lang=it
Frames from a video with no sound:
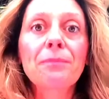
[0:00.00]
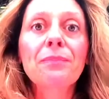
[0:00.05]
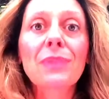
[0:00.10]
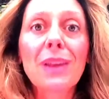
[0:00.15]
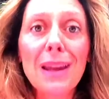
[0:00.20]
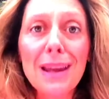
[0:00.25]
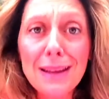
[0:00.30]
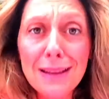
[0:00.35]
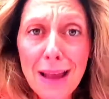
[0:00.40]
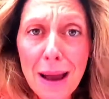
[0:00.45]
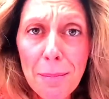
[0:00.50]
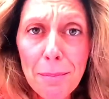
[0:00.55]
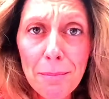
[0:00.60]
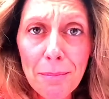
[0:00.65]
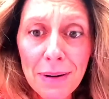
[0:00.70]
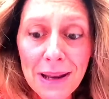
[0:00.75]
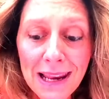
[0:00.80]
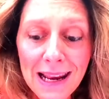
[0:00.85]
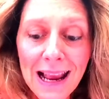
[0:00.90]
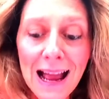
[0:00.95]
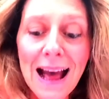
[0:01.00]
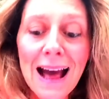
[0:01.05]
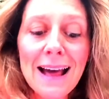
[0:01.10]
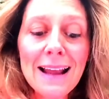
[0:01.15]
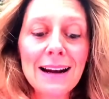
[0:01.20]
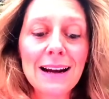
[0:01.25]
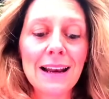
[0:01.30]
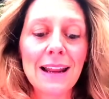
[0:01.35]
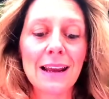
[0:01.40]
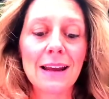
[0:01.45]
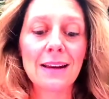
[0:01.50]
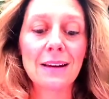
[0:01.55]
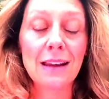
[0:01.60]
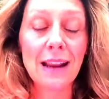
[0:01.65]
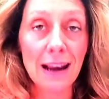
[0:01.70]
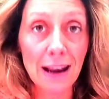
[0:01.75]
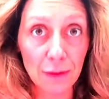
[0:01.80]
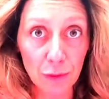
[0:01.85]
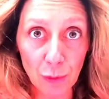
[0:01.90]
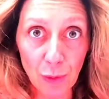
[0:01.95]
ed applicarle
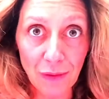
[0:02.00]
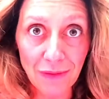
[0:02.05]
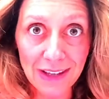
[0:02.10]
nella sua